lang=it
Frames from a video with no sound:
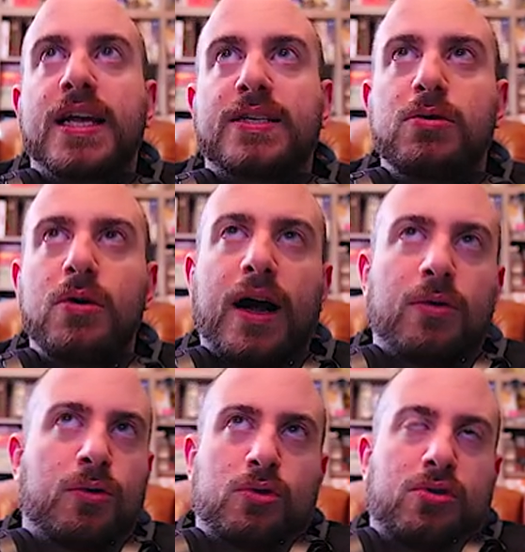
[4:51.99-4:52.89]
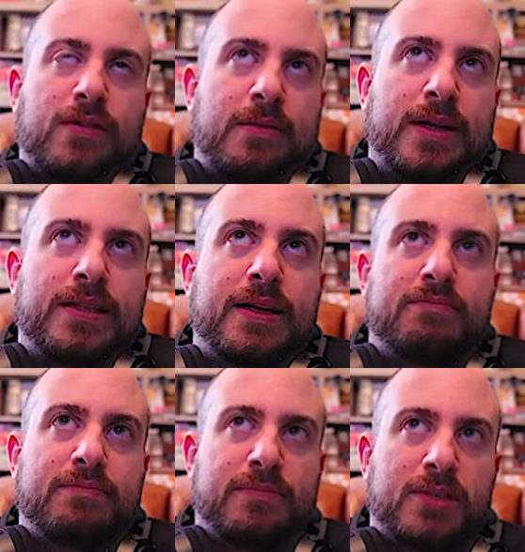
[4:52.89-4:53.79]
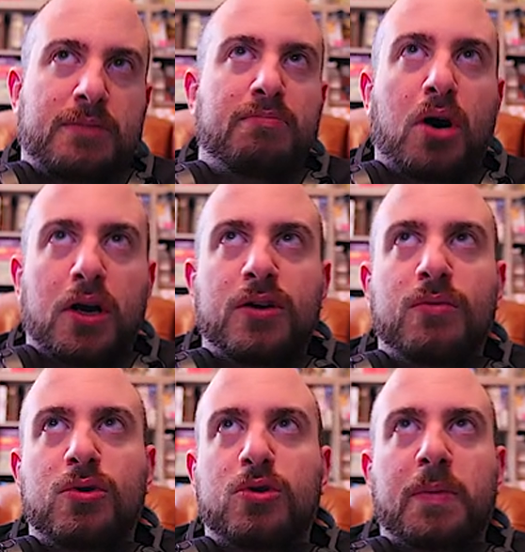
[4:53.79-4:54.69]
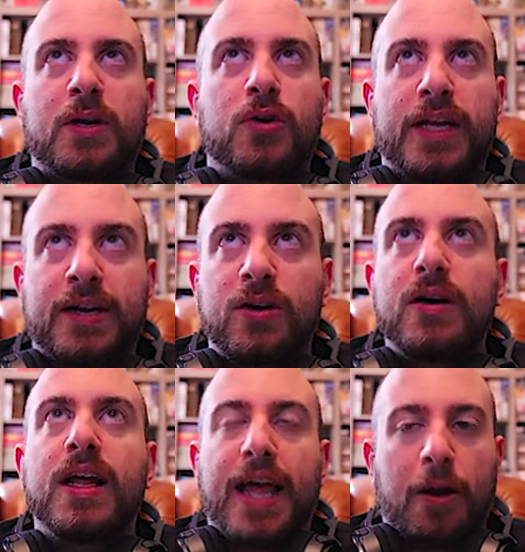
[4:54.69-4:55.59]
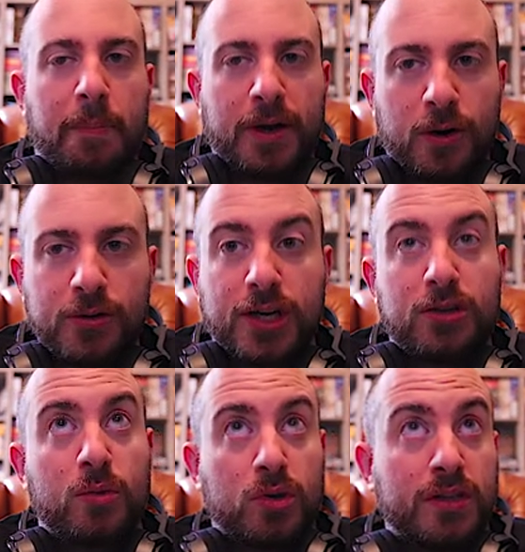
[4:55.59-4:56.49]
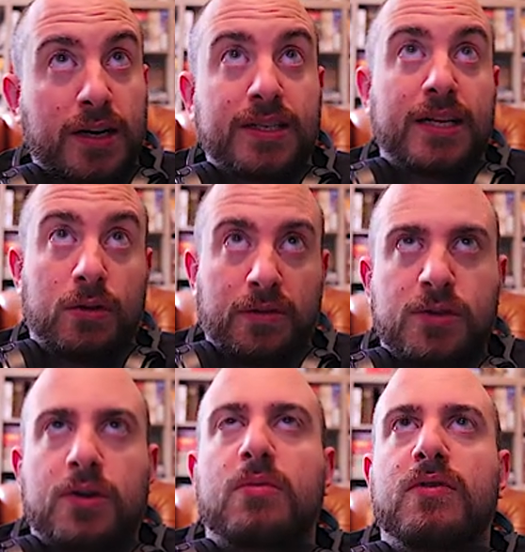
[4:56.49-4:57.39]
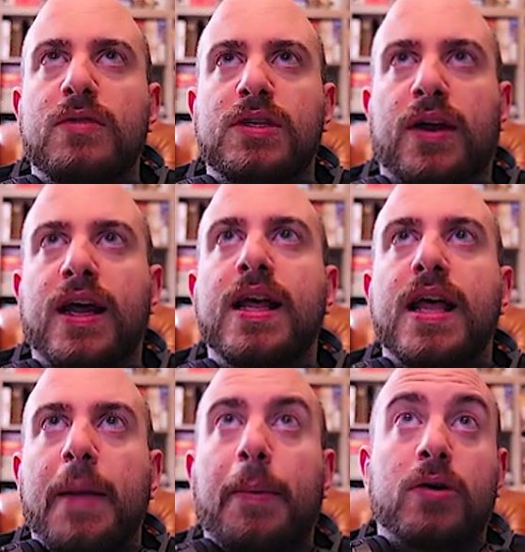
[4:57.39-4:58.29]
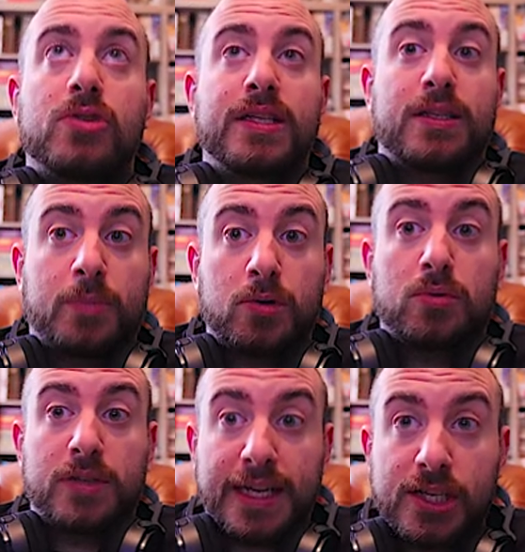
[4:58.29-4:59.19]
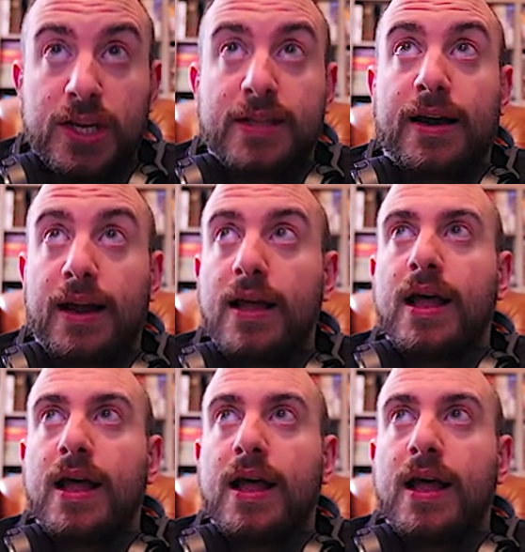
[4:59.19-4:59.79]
Innanzitutto ha un costo veramente simbolico, molto piccolino, è un piccolo oggetto molto interessante, vi faccio vedere come funziona, e poi consente soprattutto di accedere